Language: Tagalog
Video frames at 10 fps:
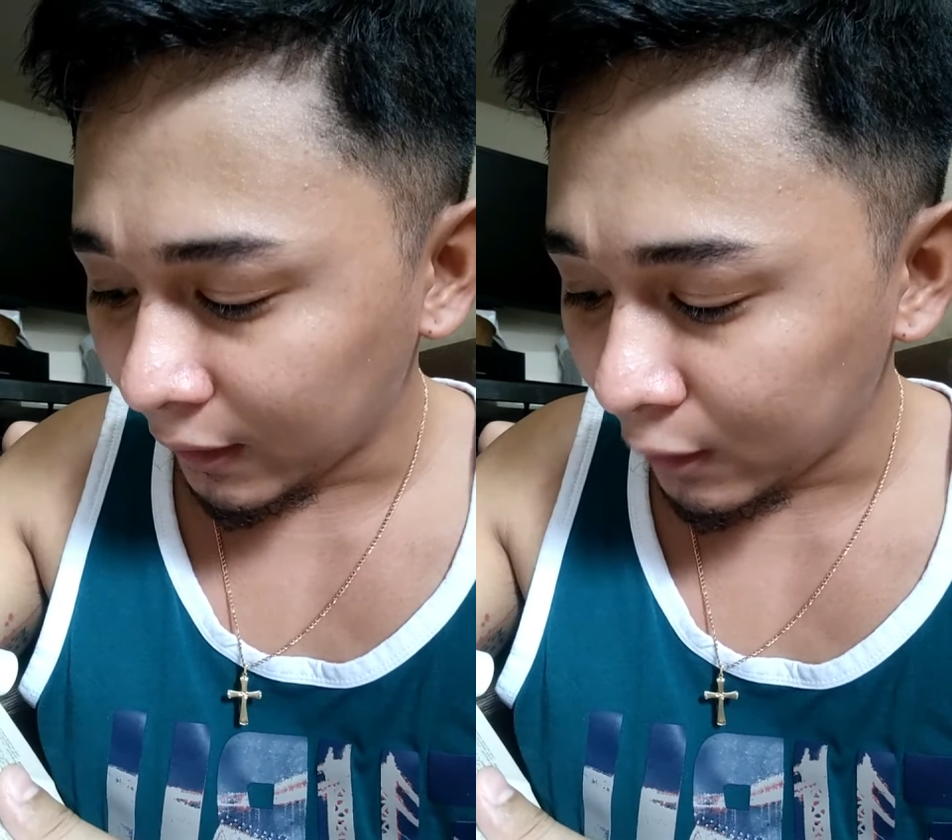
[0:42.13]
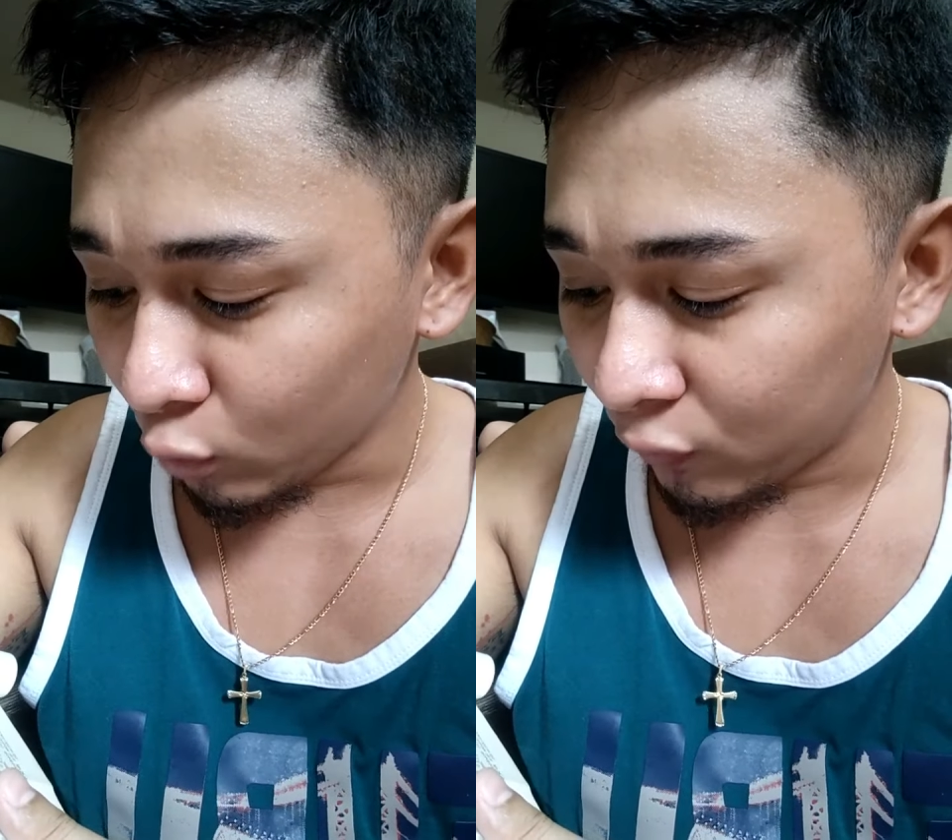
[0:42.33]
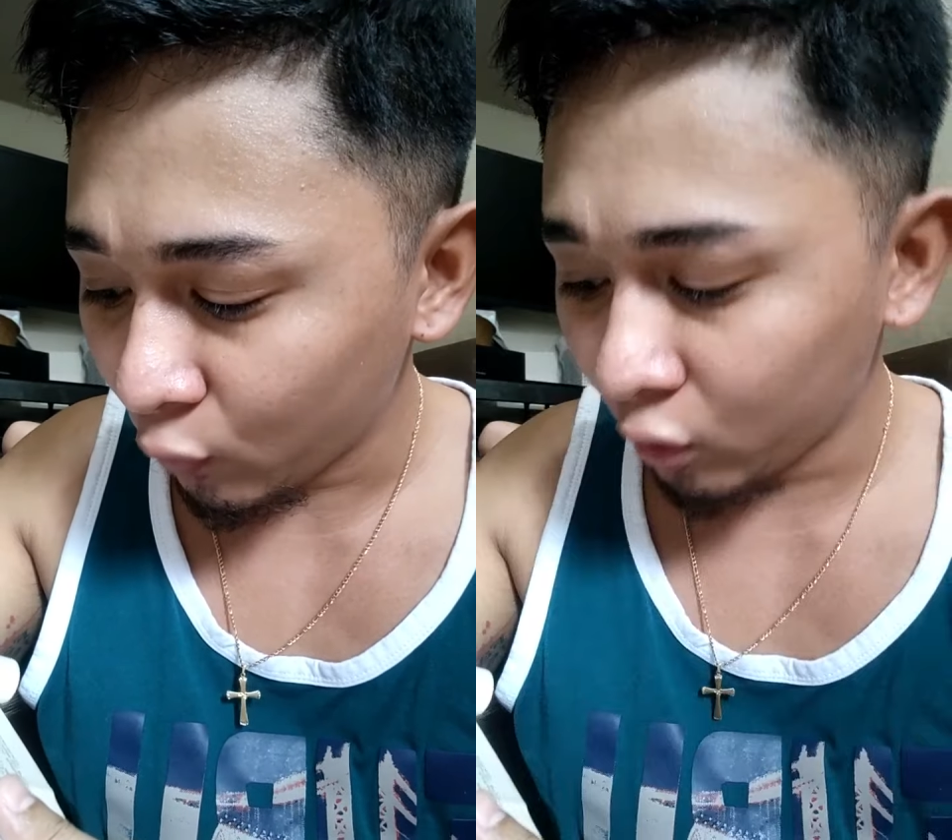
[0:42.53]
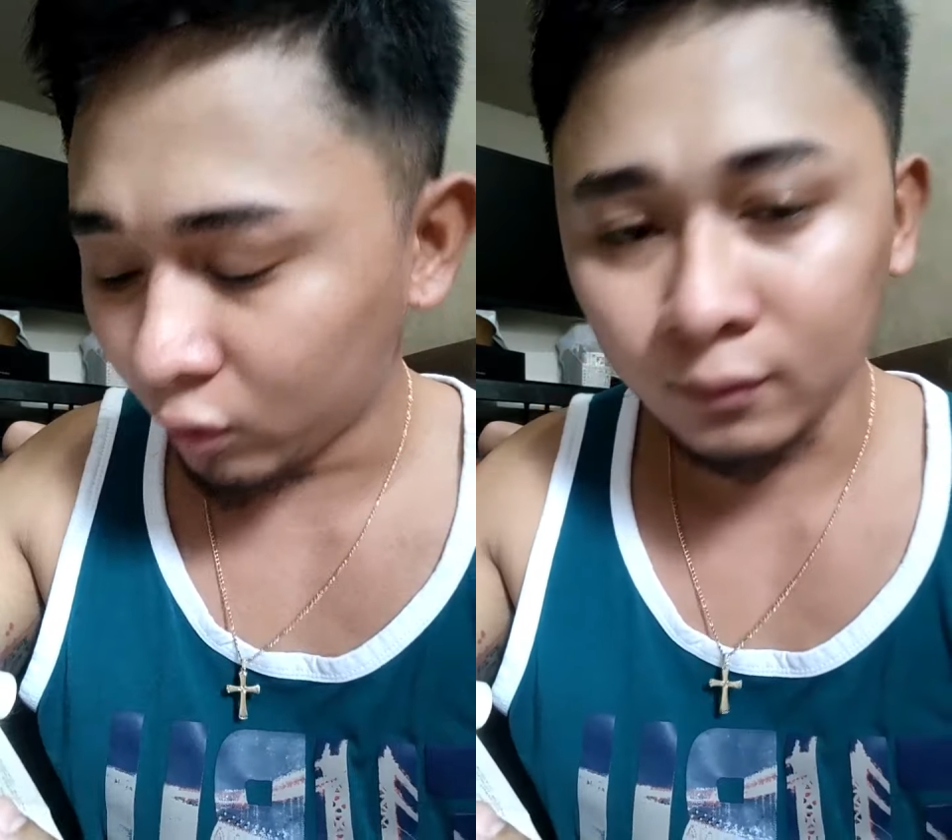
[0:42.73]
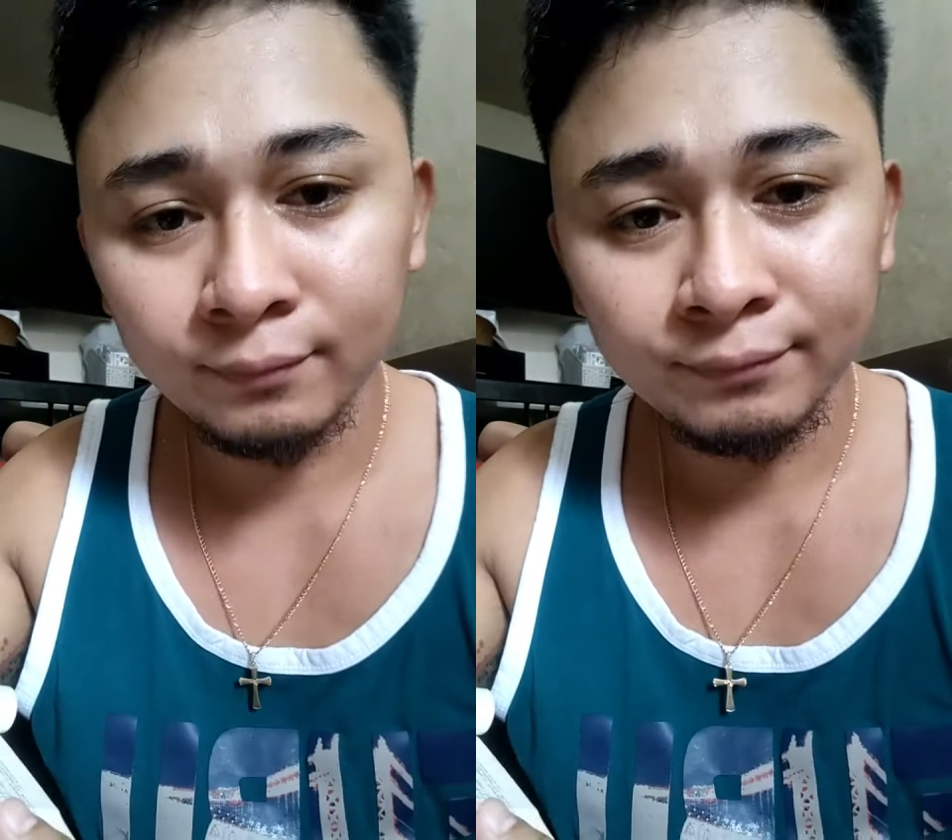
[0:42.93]
3 to
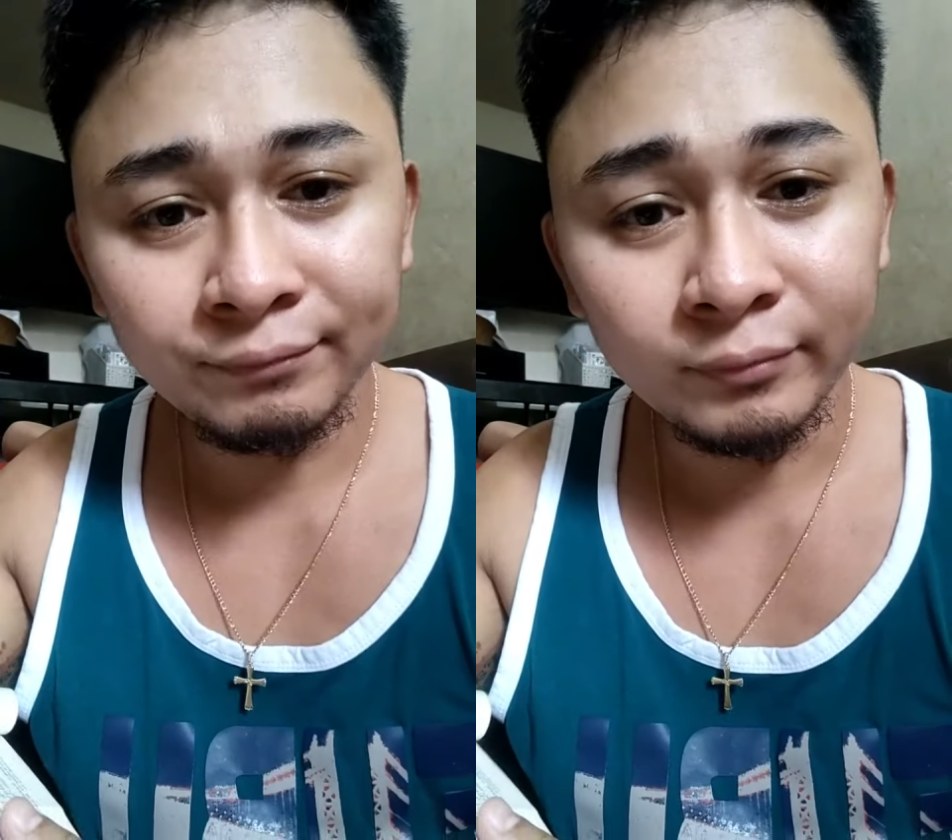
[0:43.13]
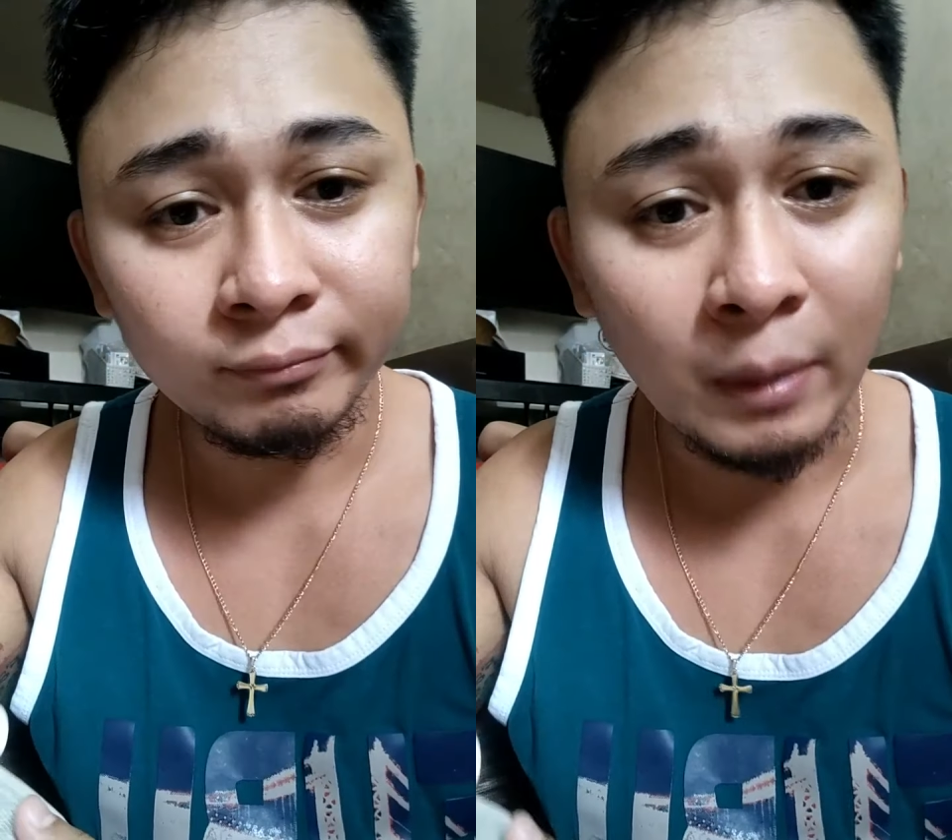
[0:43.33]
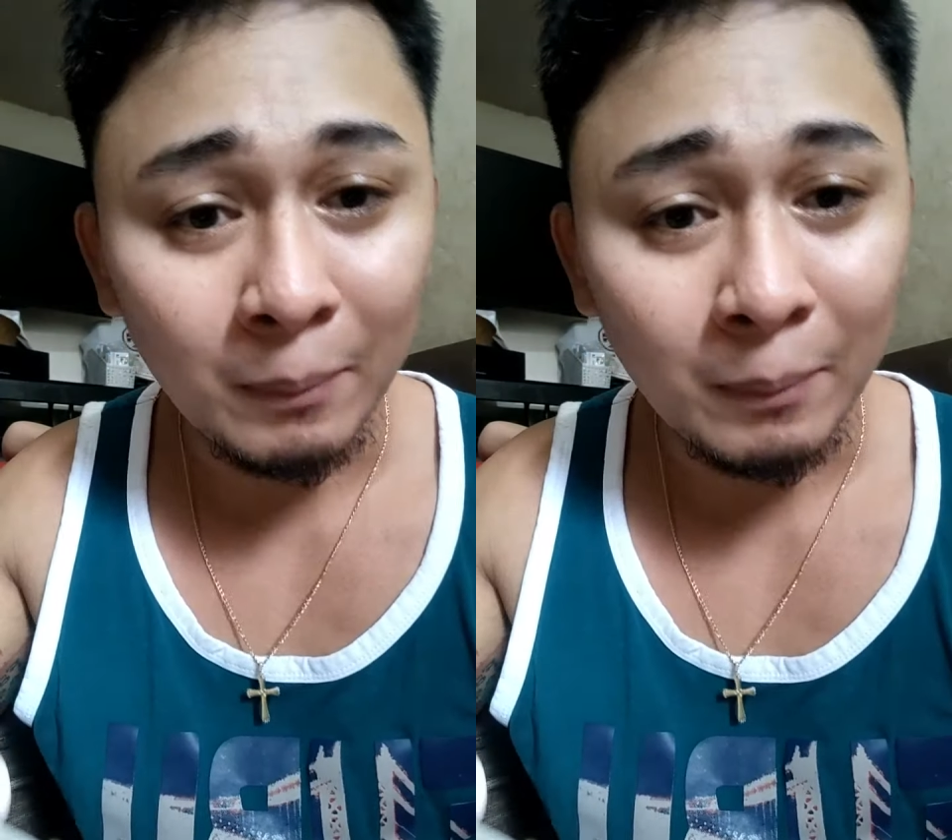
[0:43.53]
4.